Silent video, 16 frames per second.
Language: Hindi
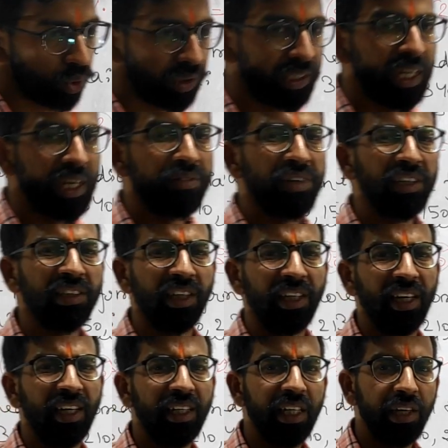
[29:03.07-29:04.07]
डेविएशन है
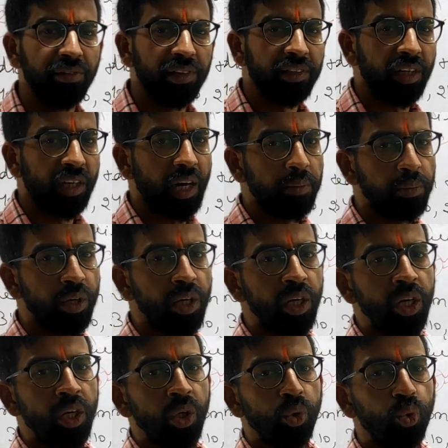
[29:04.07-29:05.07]
डेविएशन आप
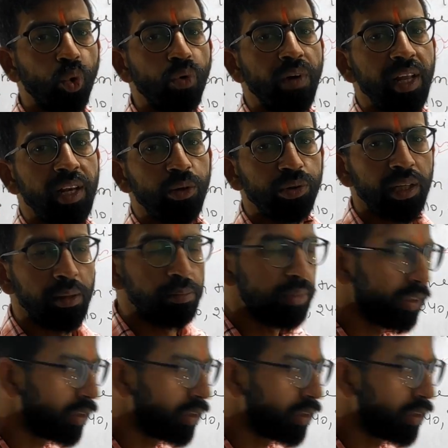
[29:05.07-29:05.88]
दो वैल्यू से मेज़र